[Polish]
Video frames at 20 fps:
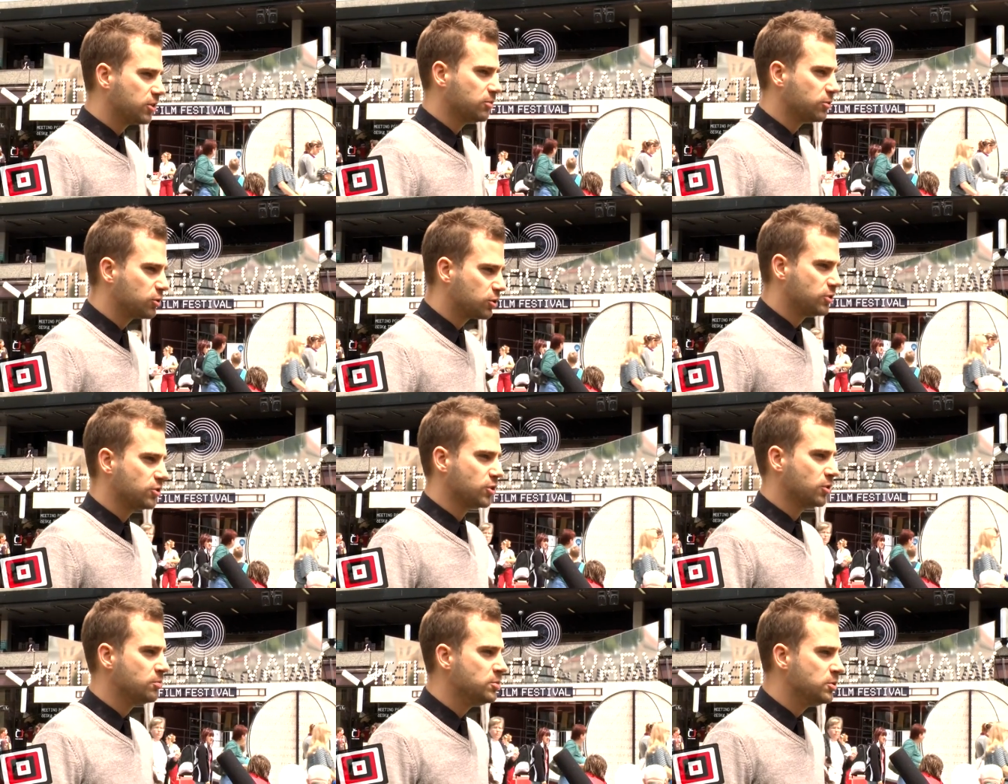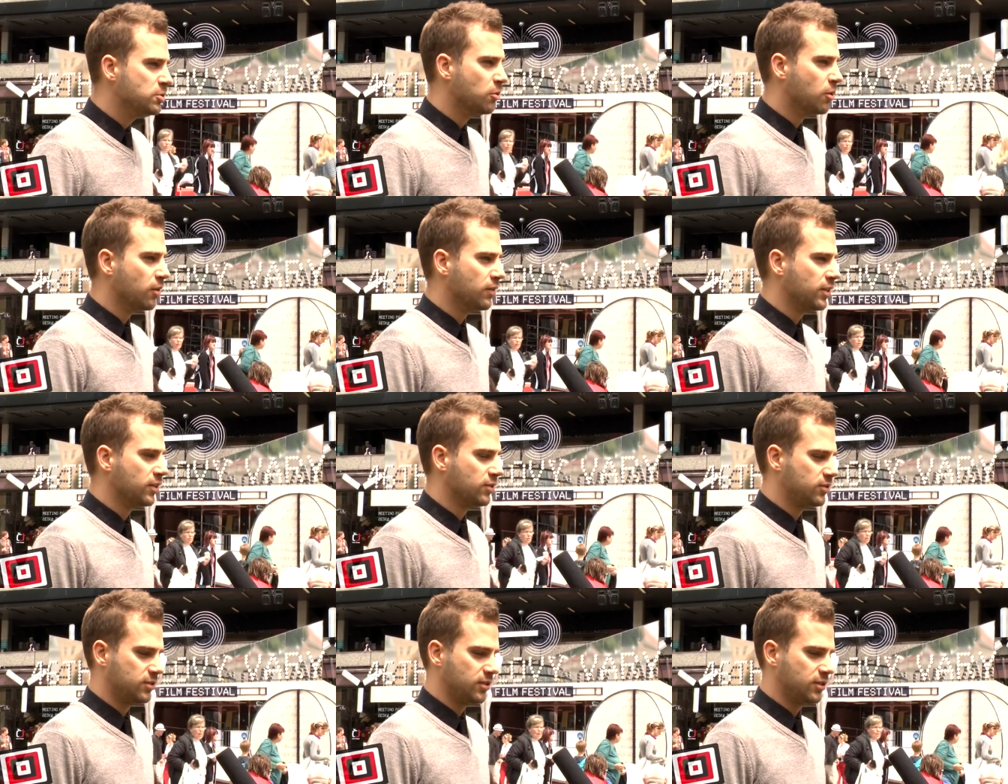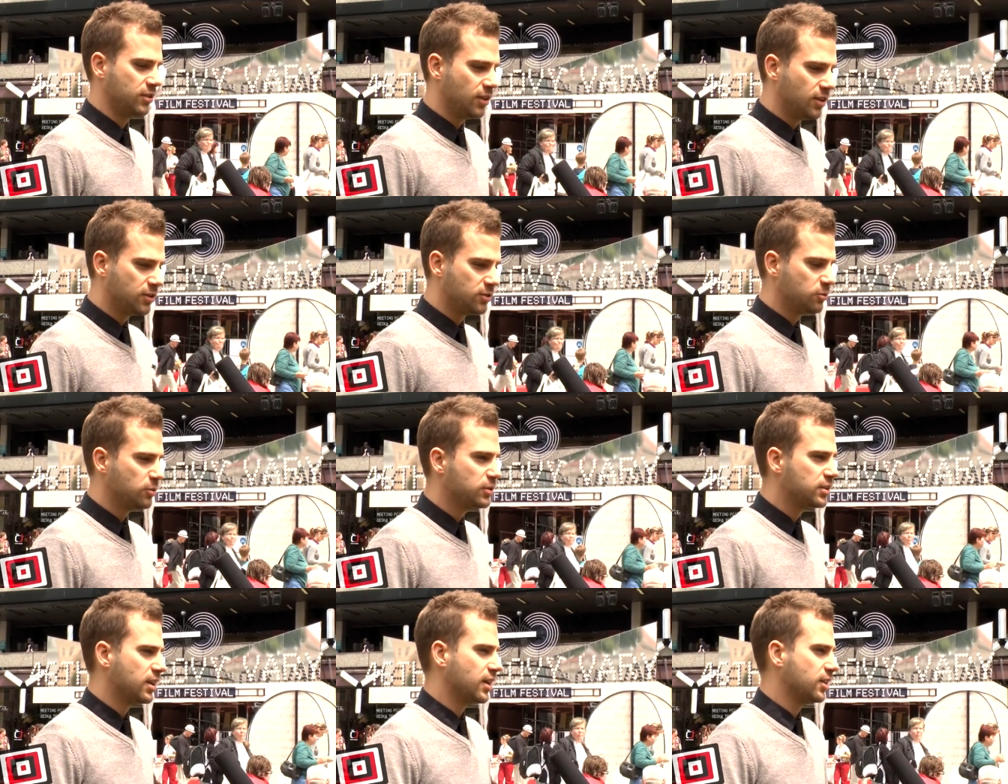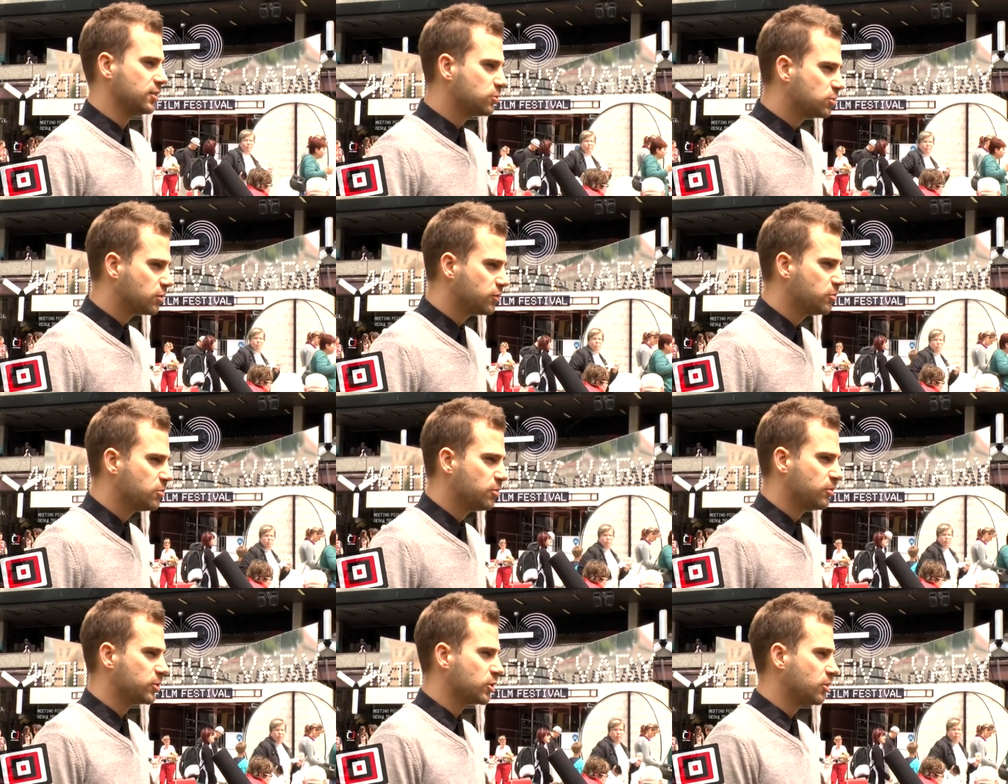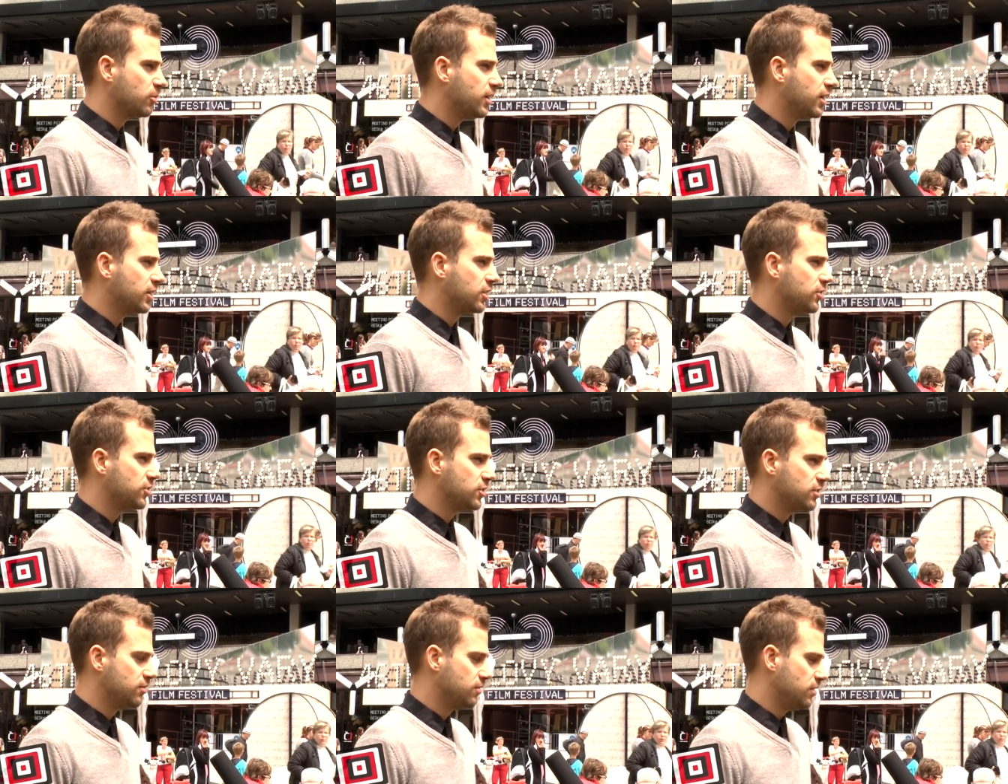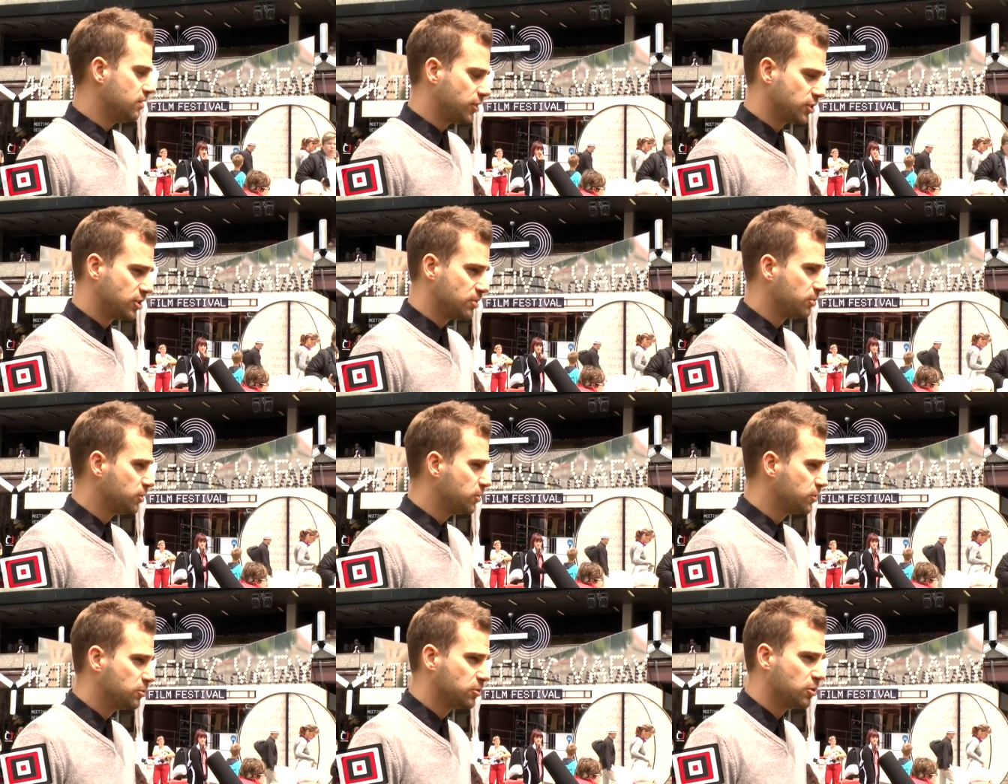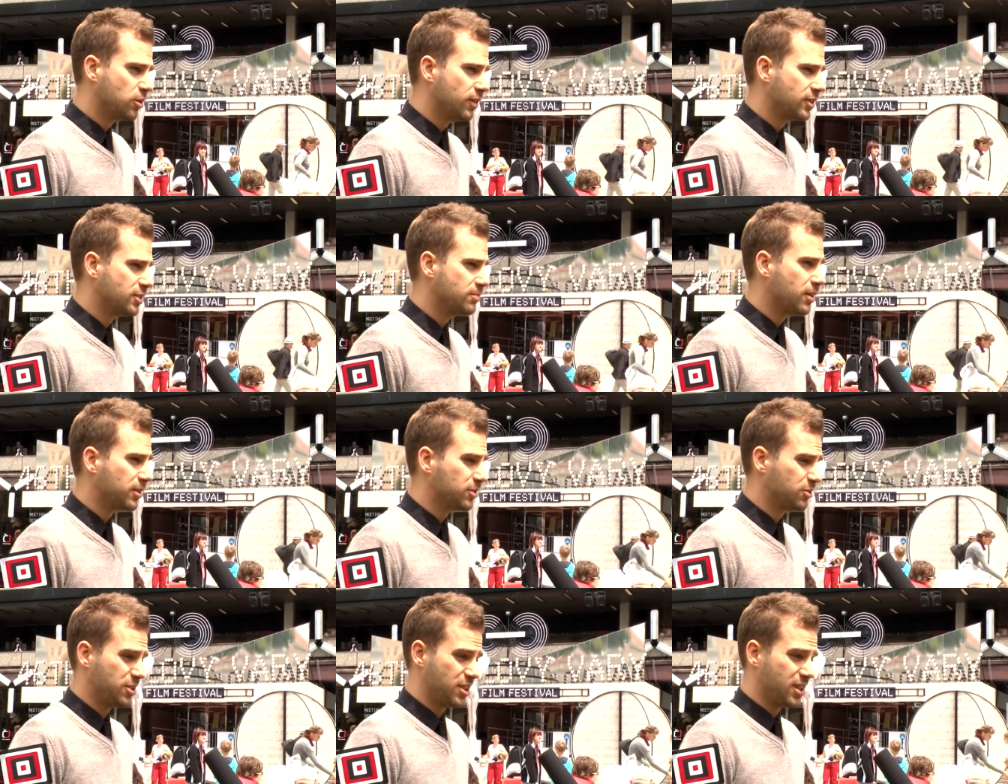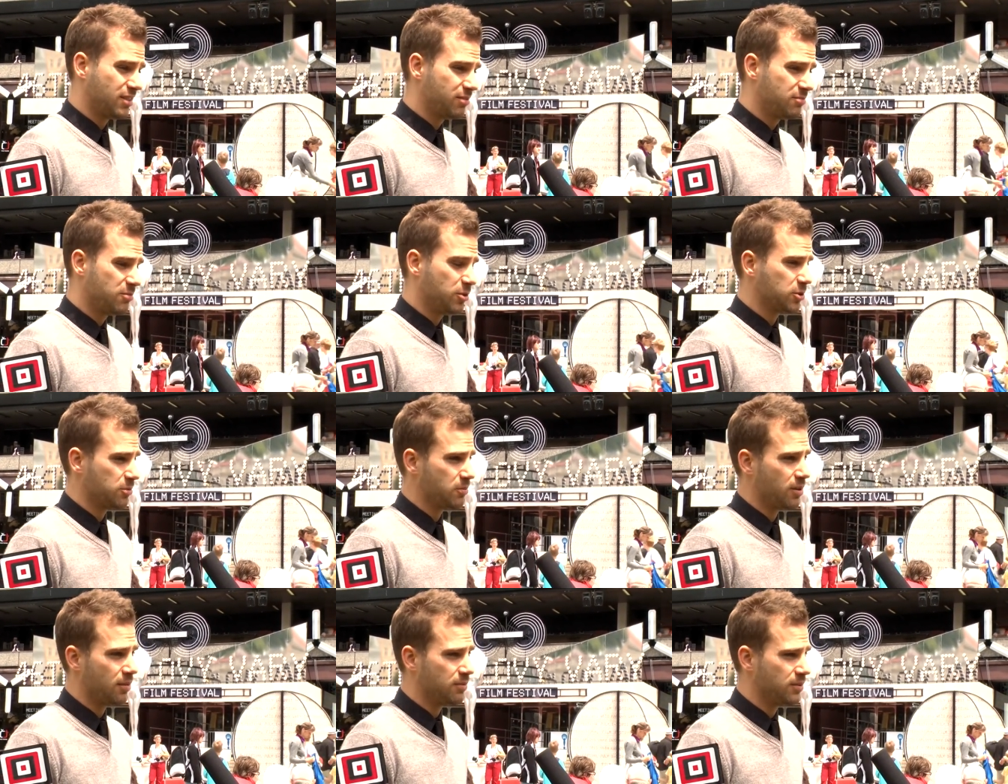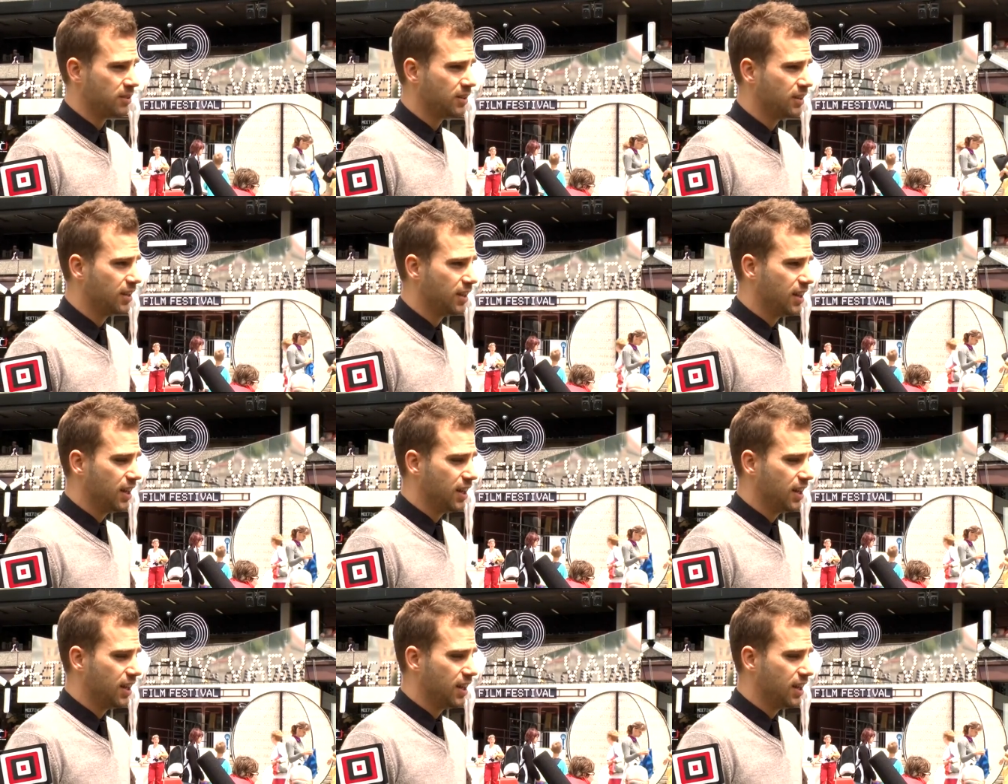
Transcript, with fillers: tym, co się zrobiło, więc jest tu i teraz, dużo filmów można obejrzeć i, i właśnie podyskutować z bardzo ciekawymi osobami.